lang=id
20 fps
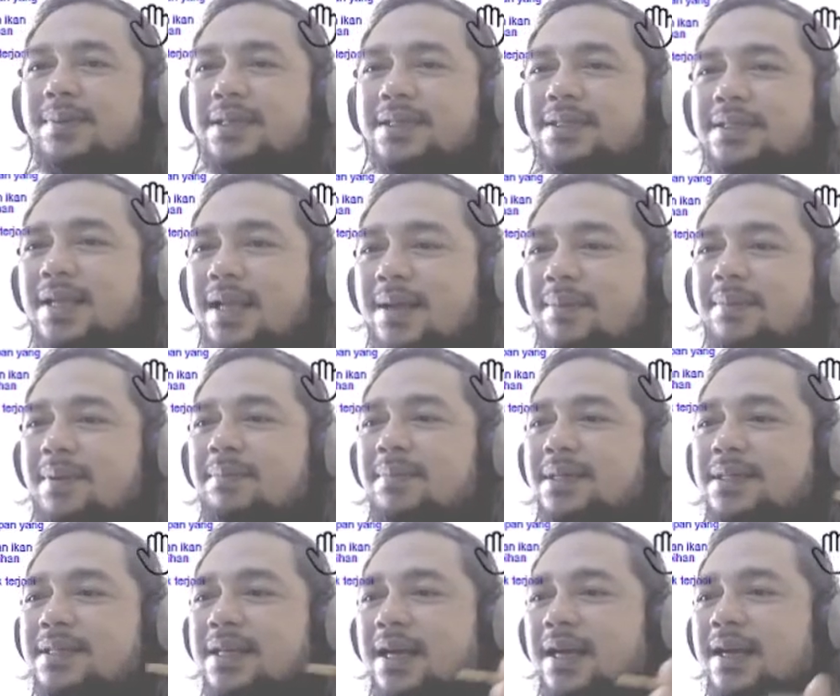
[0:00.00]
bisa
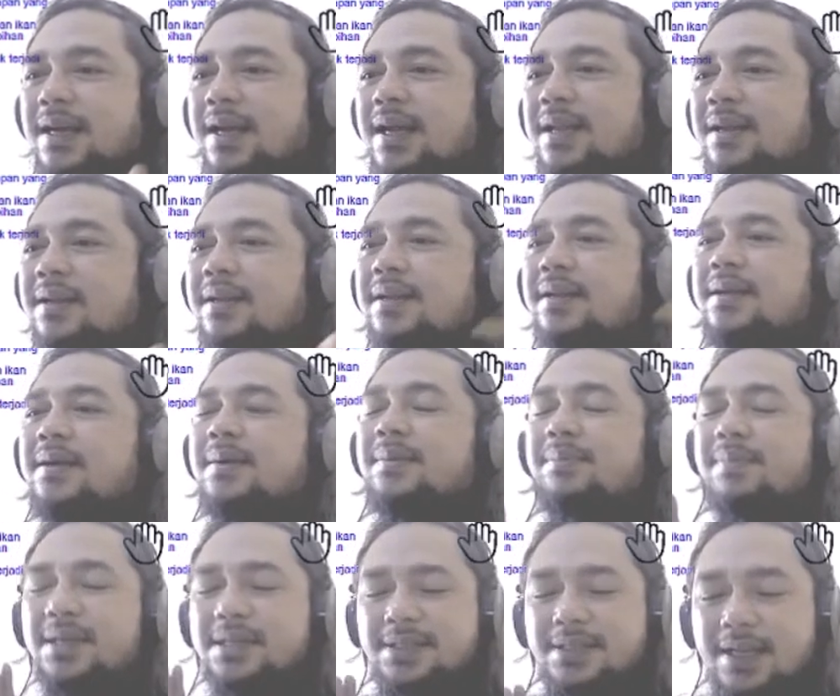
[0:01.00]
memecahkan
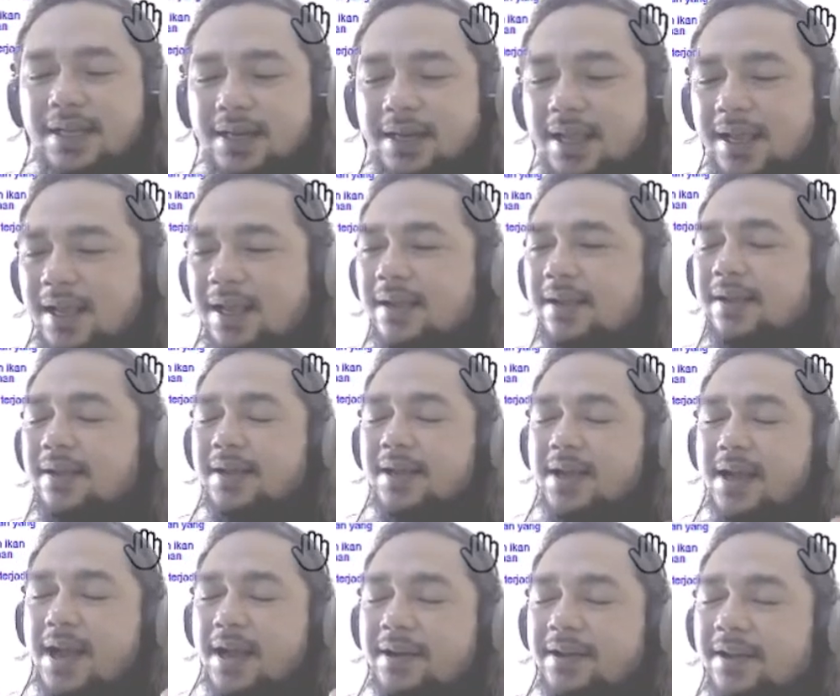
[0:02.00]
masalah
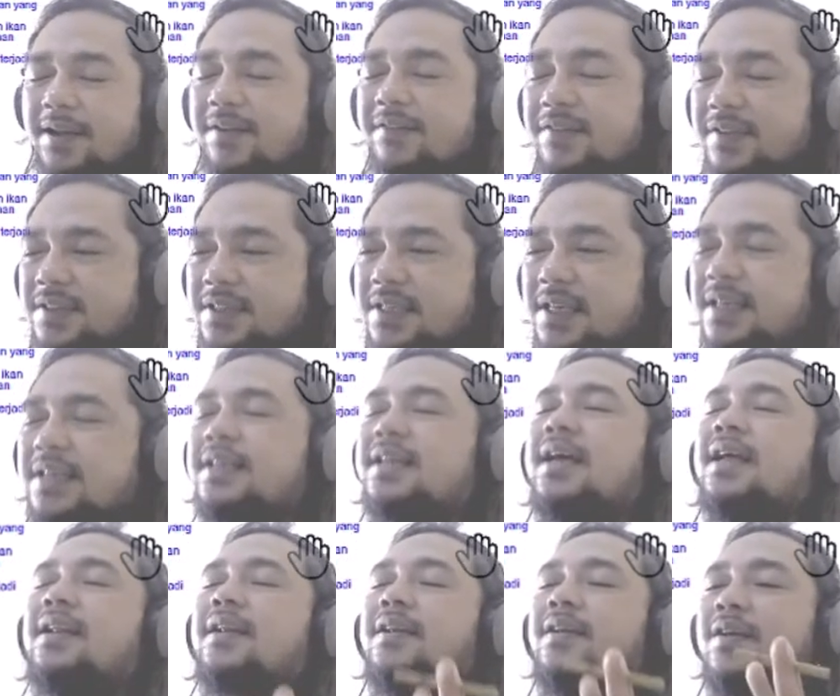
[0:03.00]
underfishing
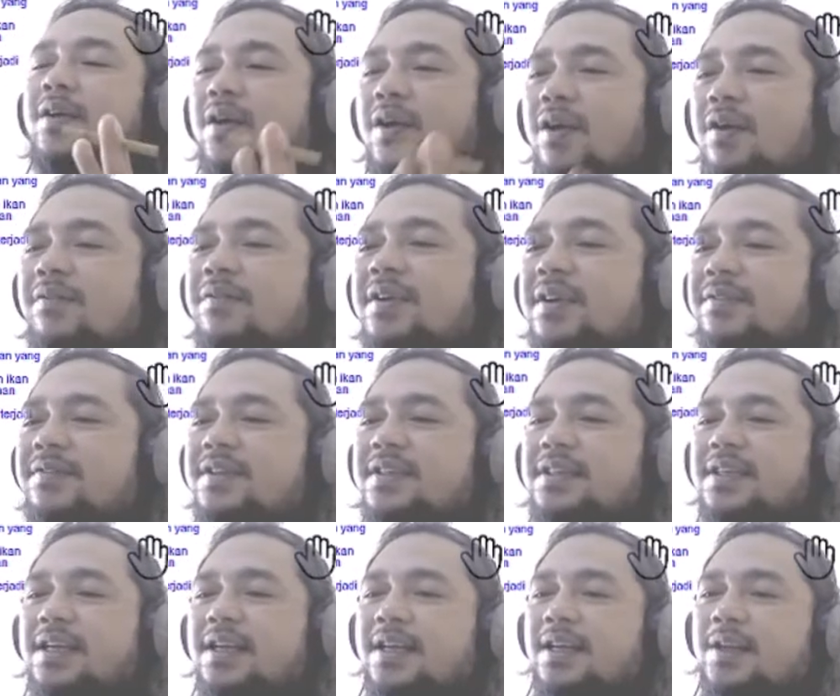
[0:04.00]
dan
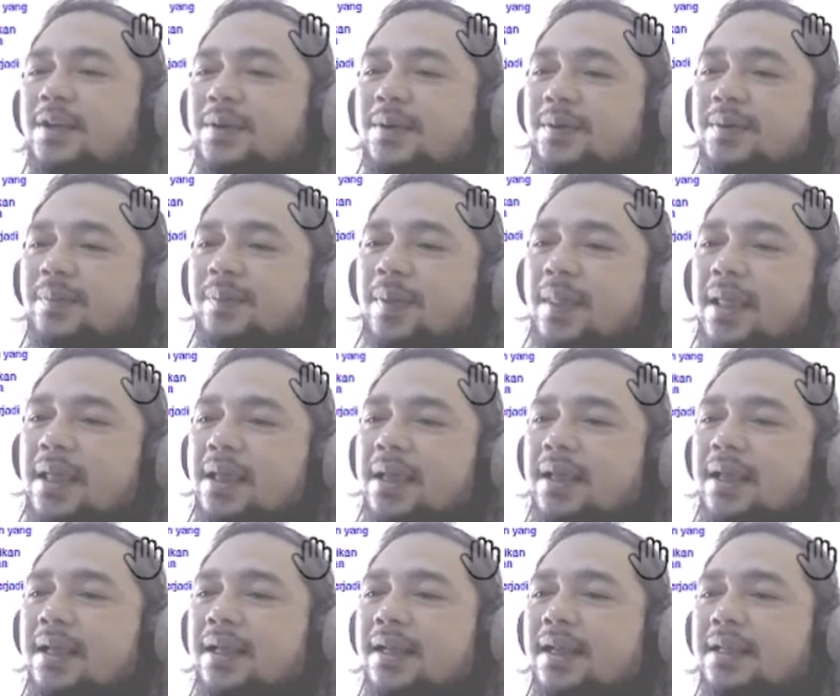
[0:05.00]
overfishing itu.
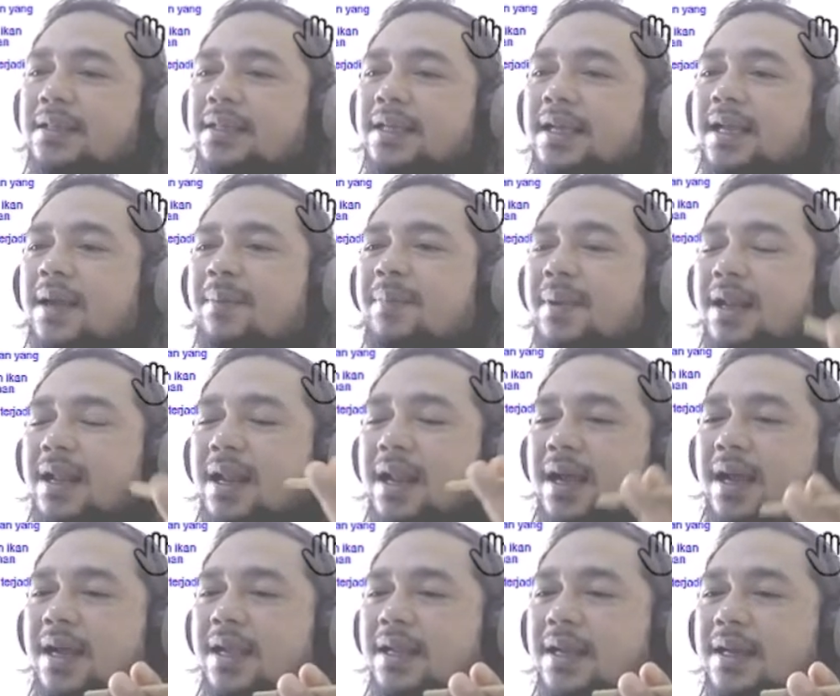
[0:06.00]
Nah, sehingga pada
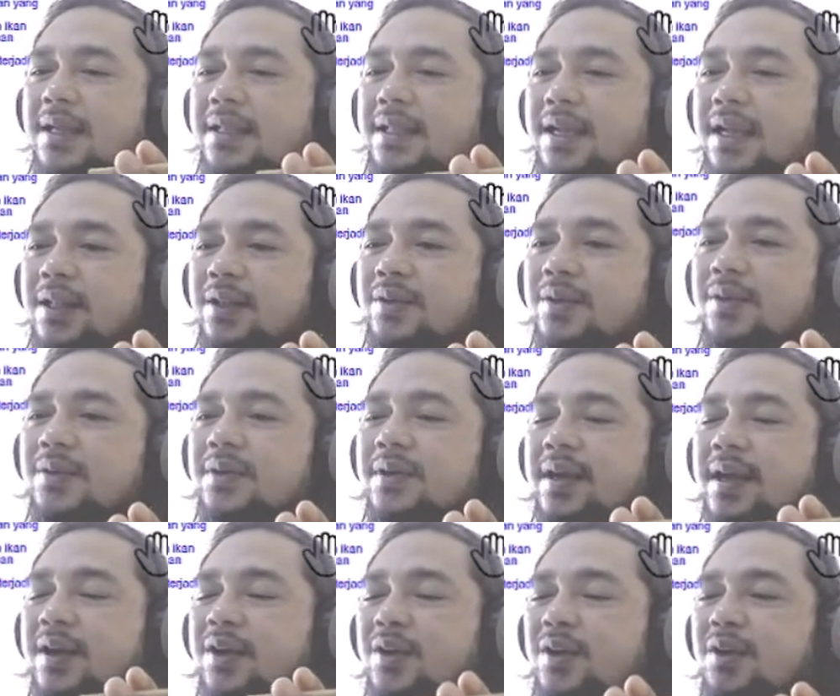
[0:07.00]
langkah yang ketiga itu
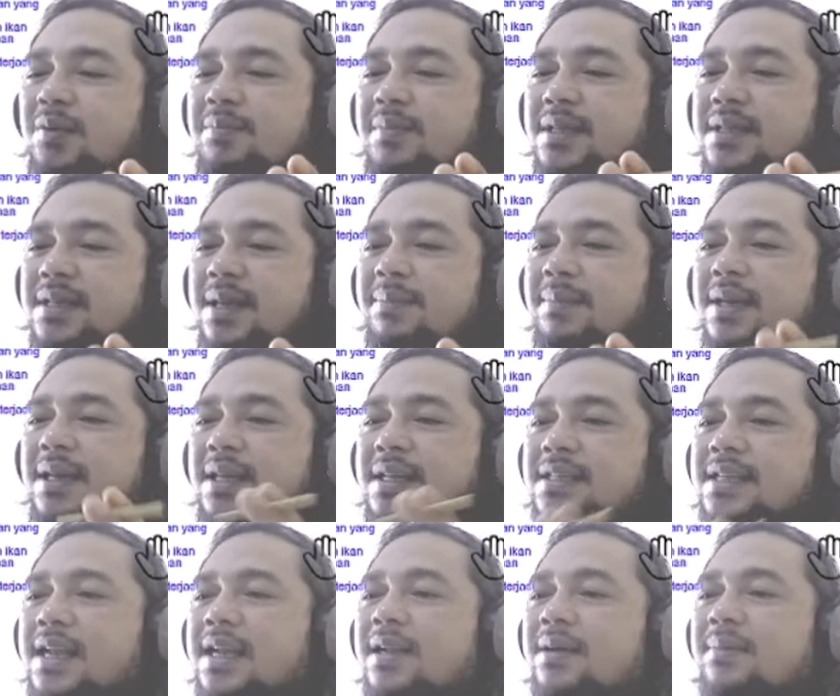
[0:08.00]
ekonom bisa
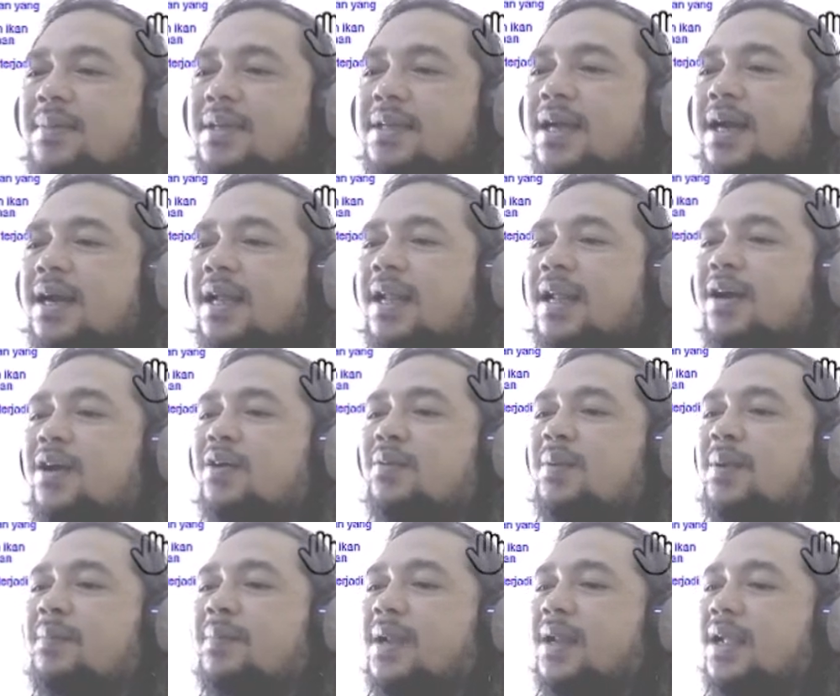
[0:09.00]
mendesain kebijakan
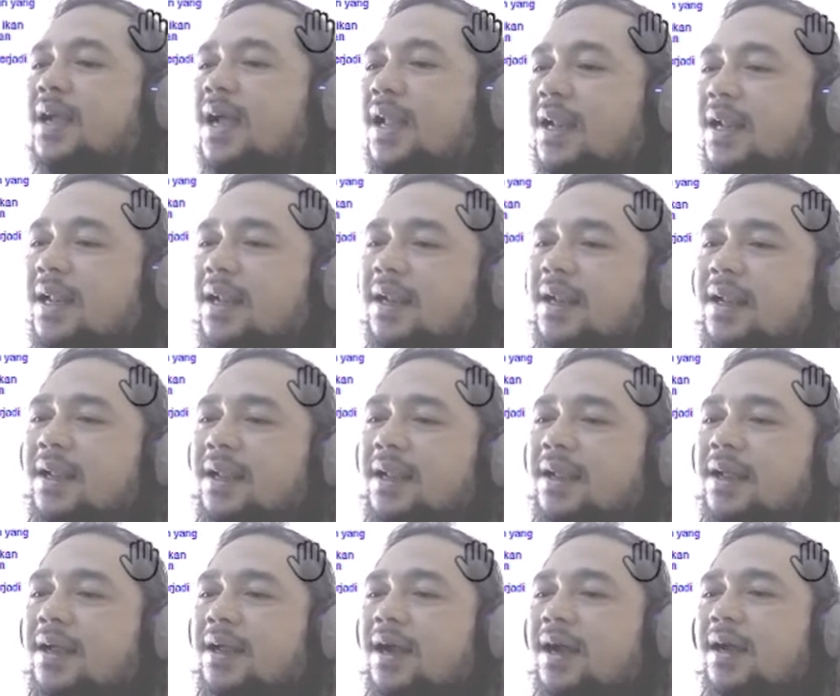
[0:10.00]
ekonomi perikanan
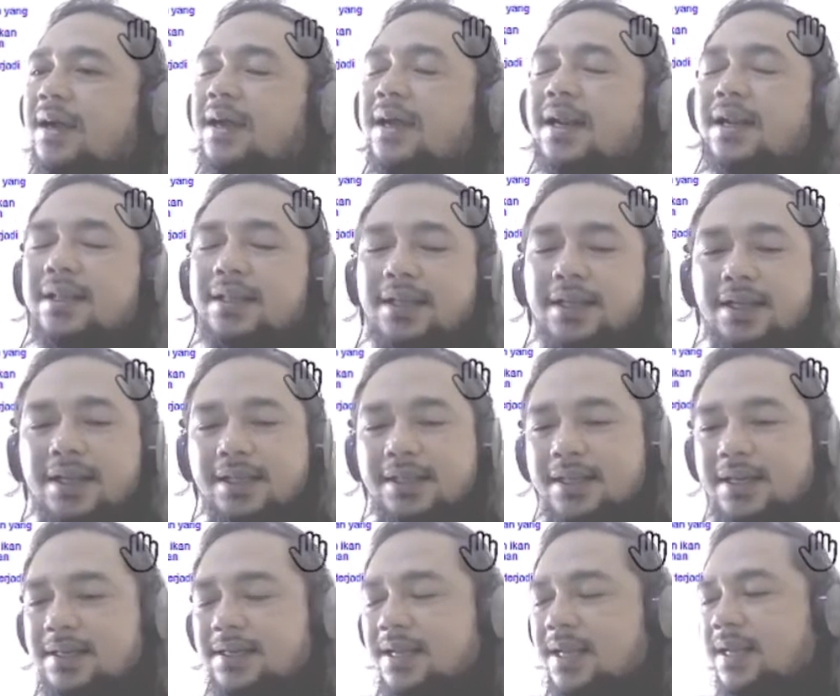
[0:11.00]
agar
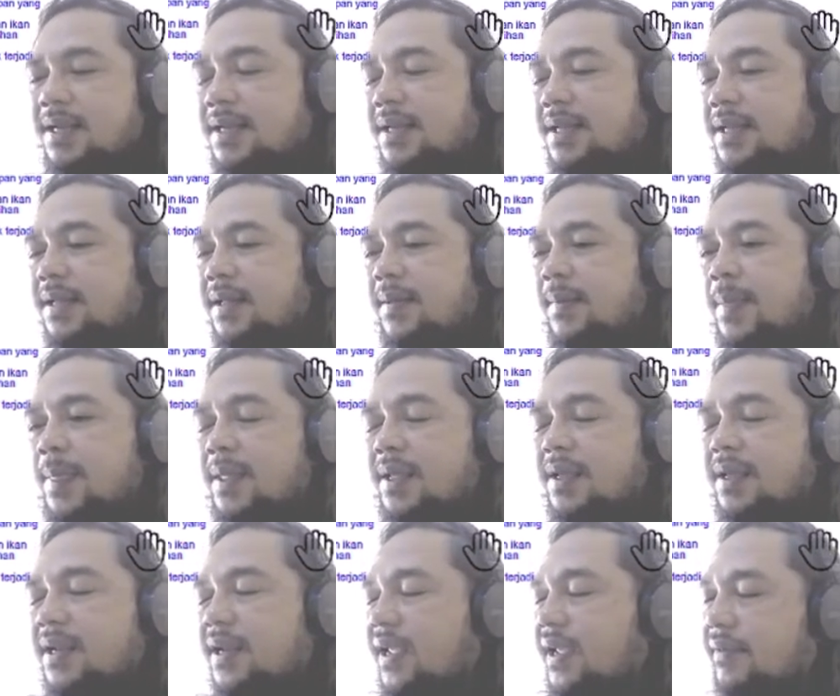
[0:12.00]
tidak terjadi
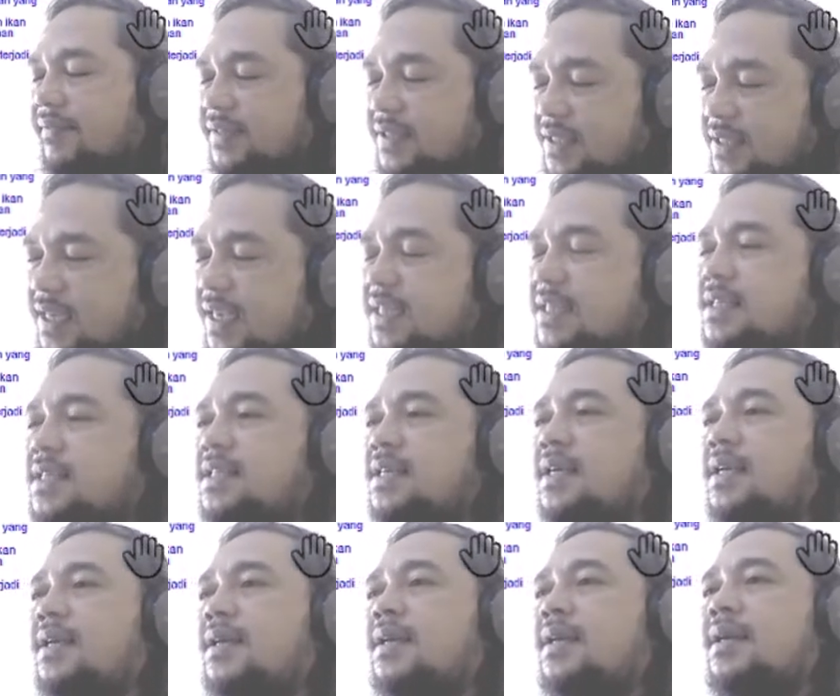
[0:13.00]

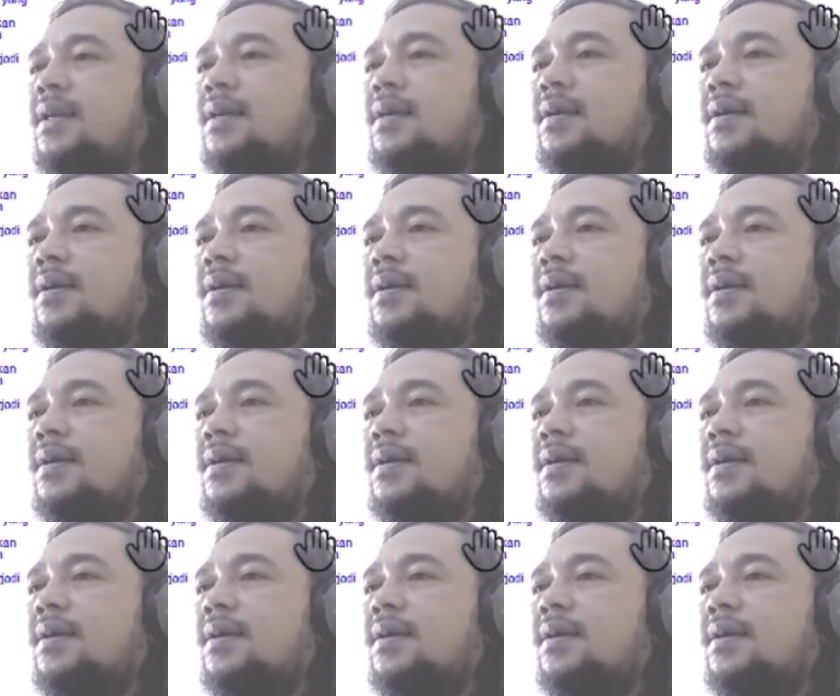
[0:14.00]
inefisiensi